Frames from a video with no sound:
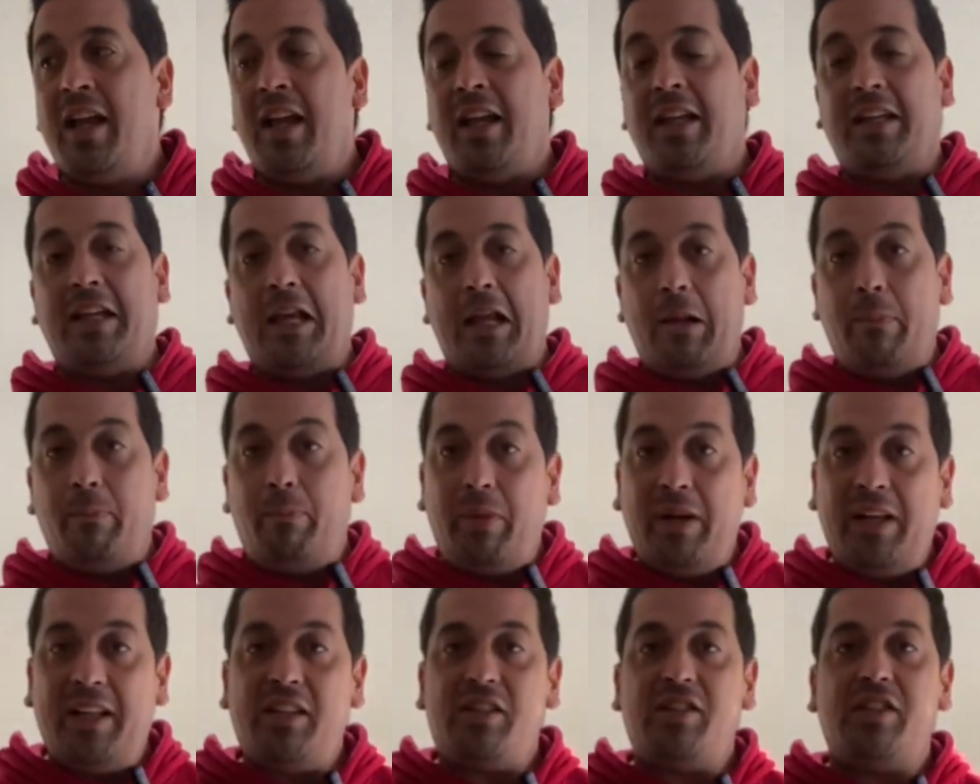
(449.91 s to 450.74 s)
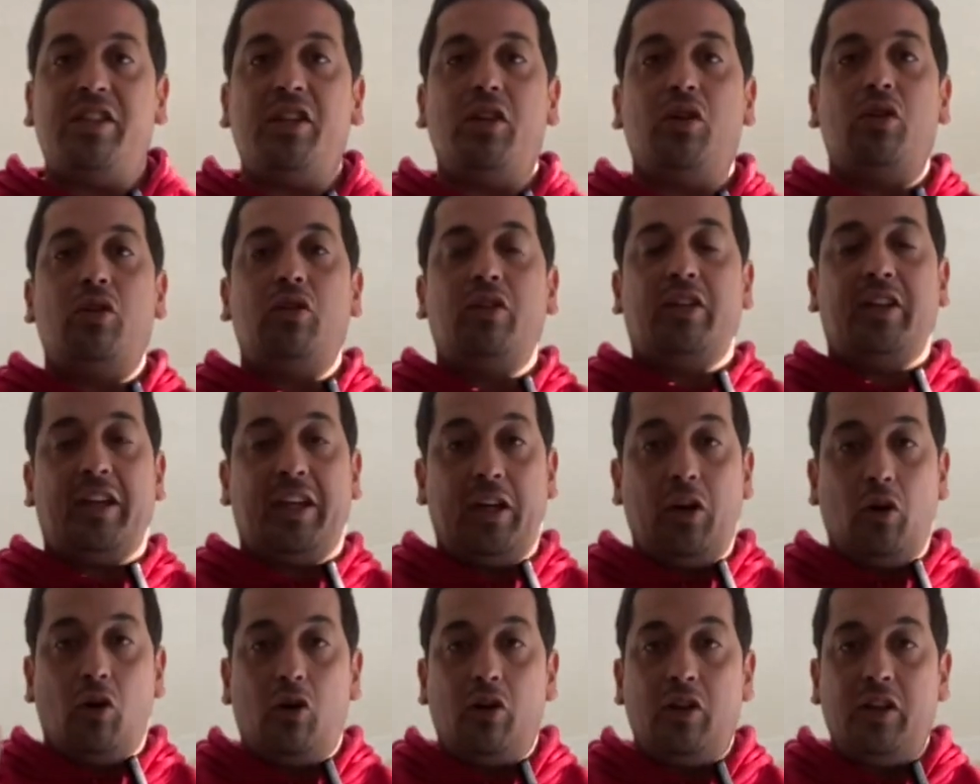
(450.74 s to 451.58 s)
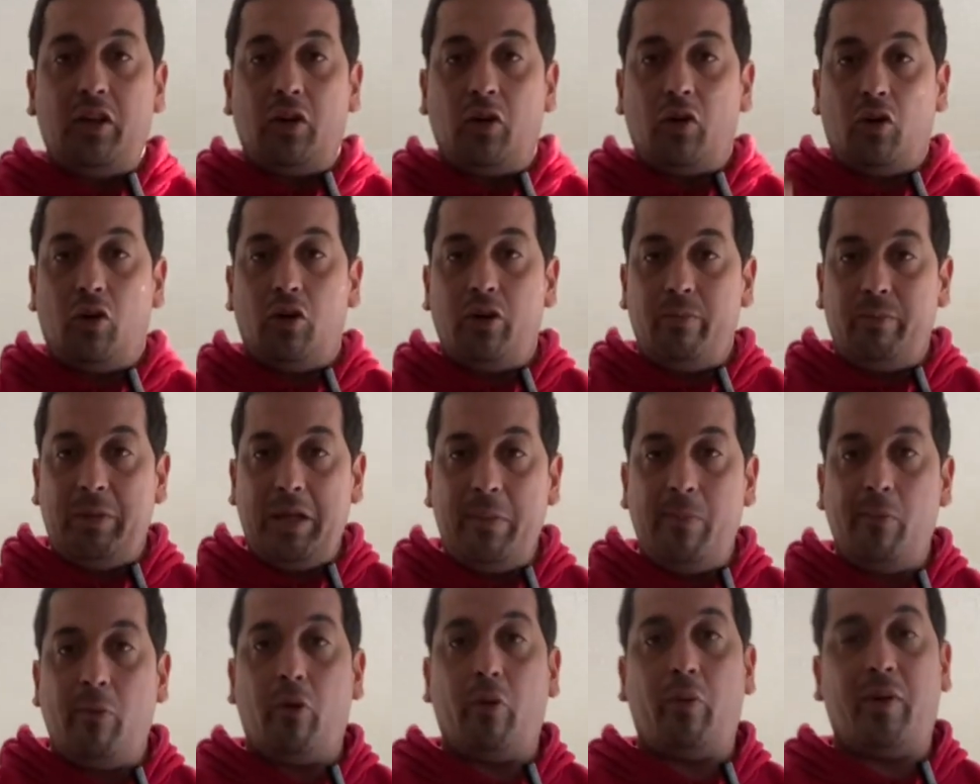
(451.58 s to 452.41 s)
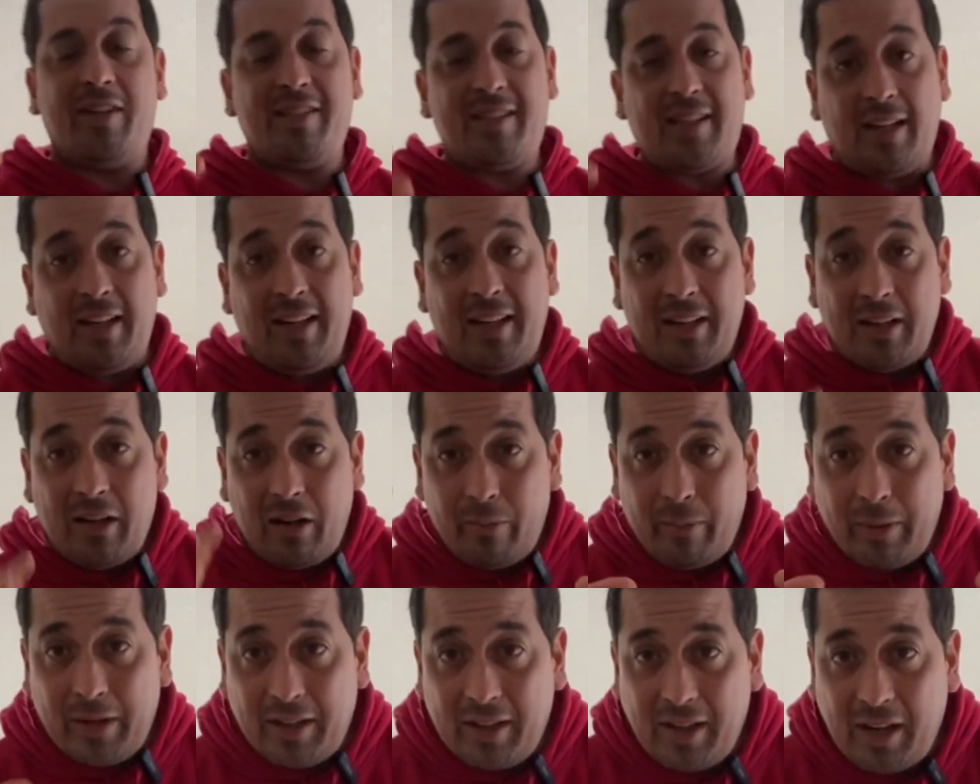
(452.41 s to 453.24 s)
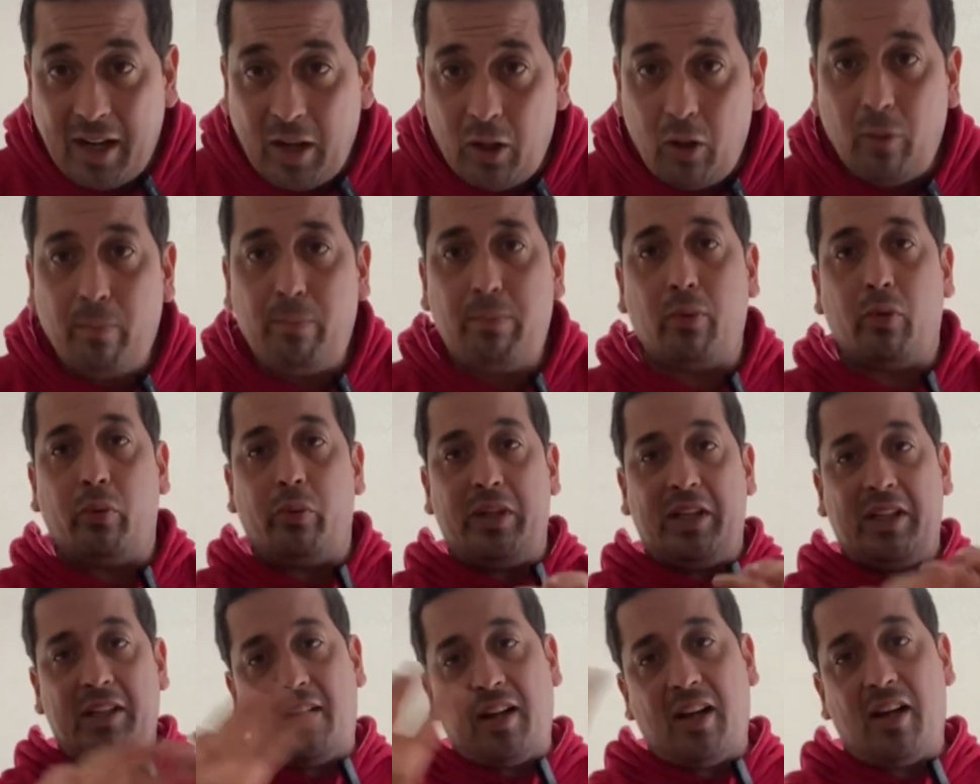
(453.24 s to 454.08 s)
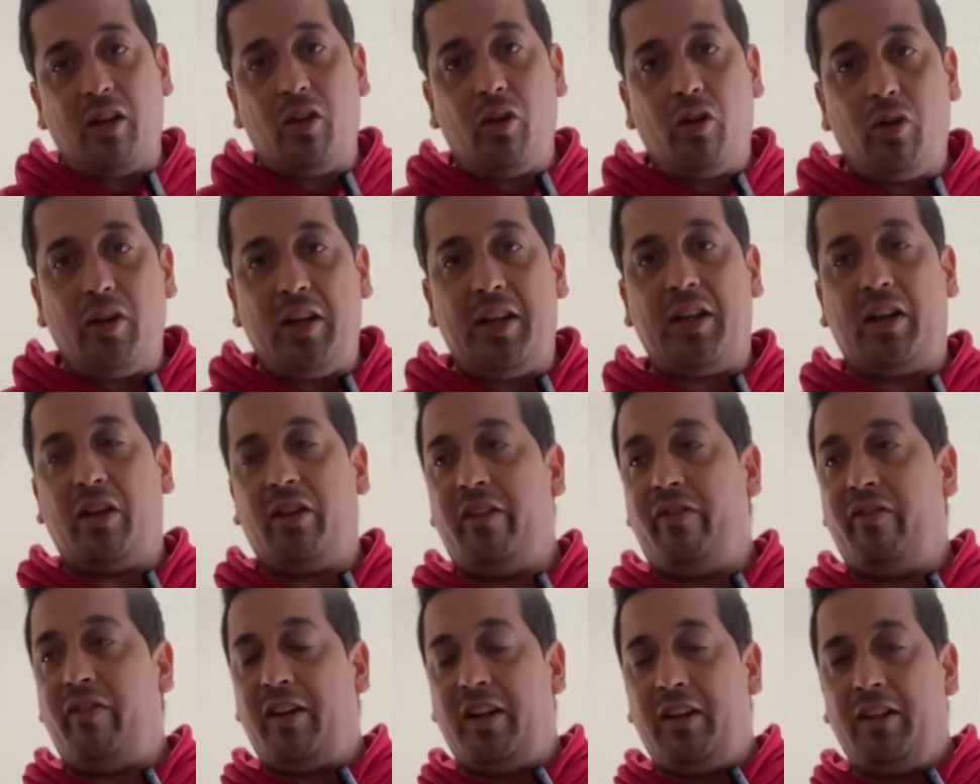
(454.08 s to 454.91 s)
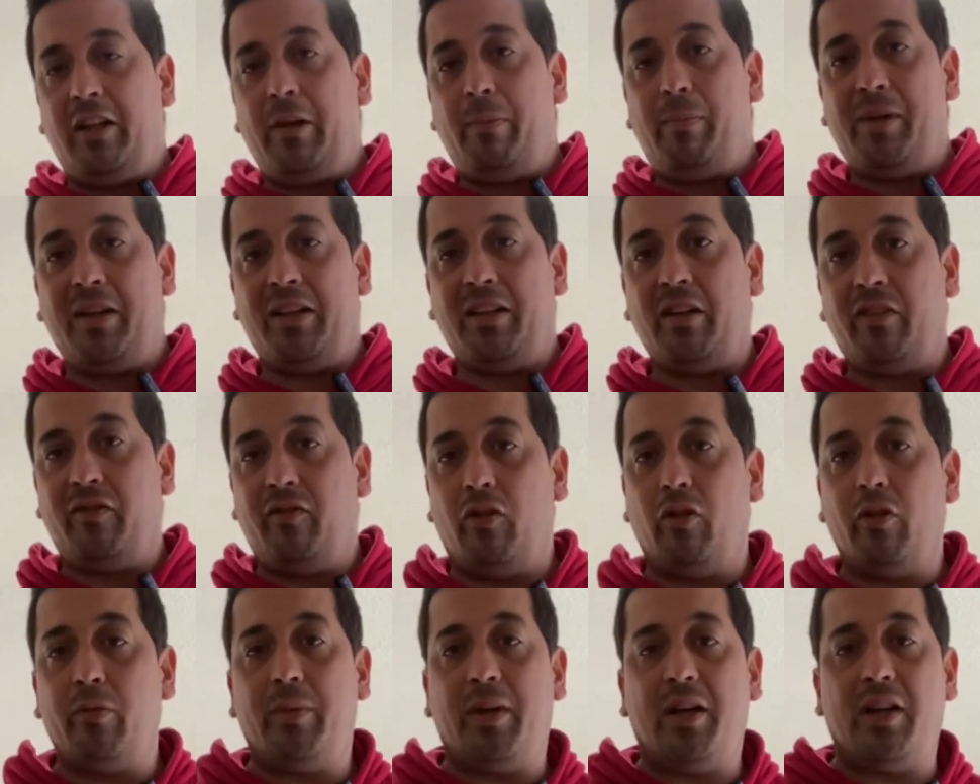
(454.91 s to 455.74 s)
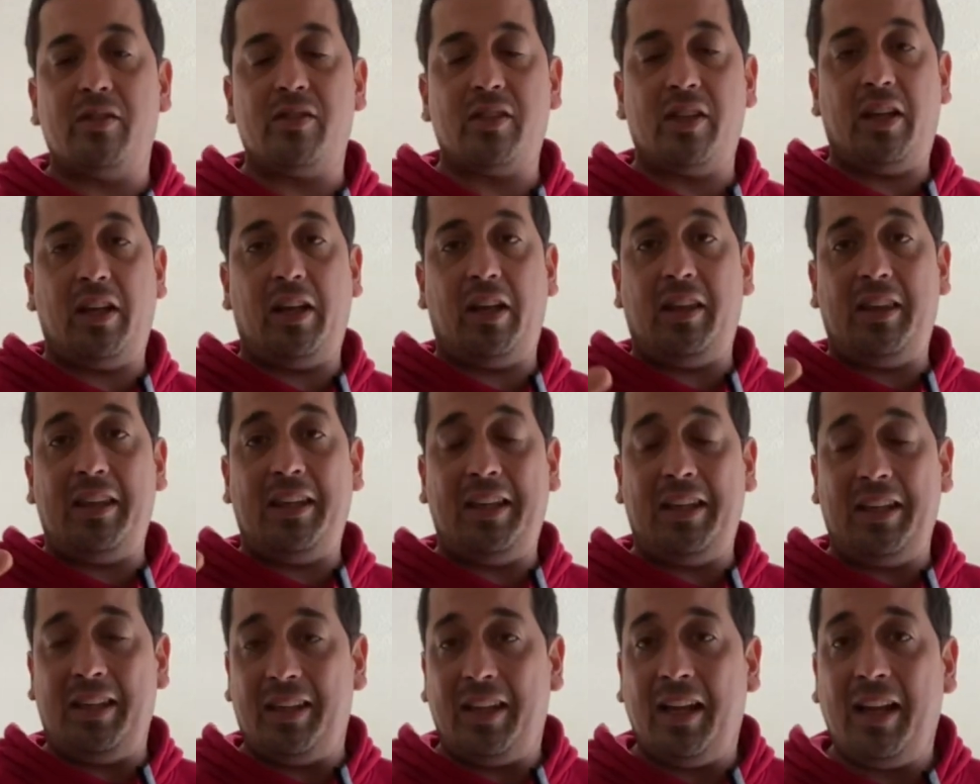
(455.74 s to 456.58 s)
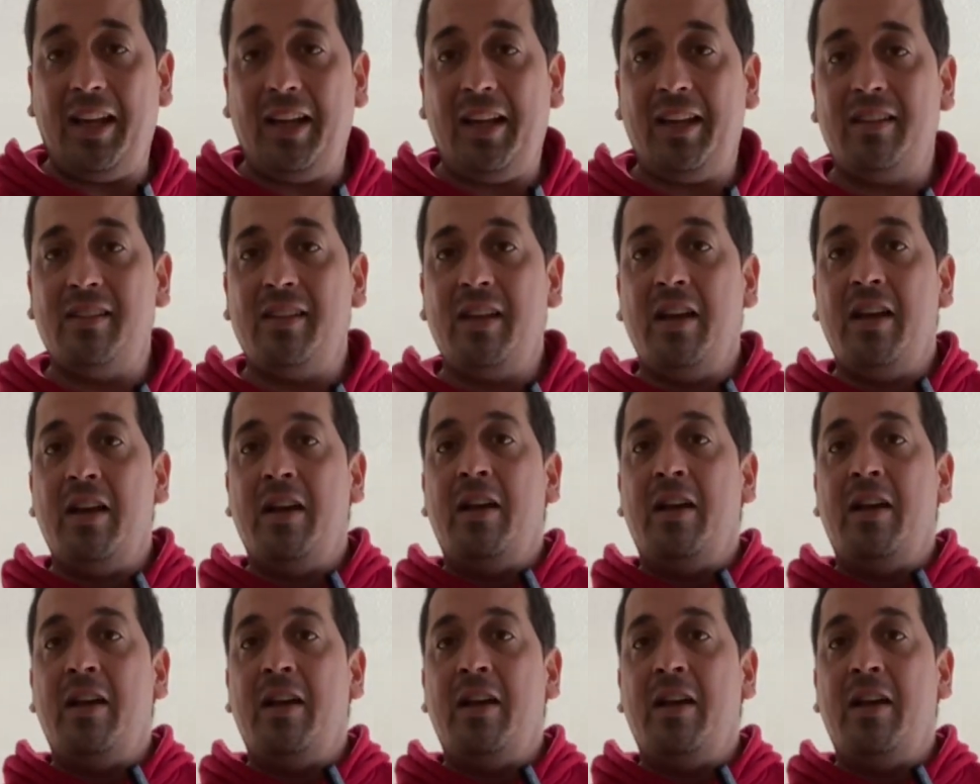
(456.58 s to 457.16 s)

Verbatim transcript: Y el precio que hoy, hoy mismo va a salir en el mercado, publicado en las diferentes plataformas eh, digitales,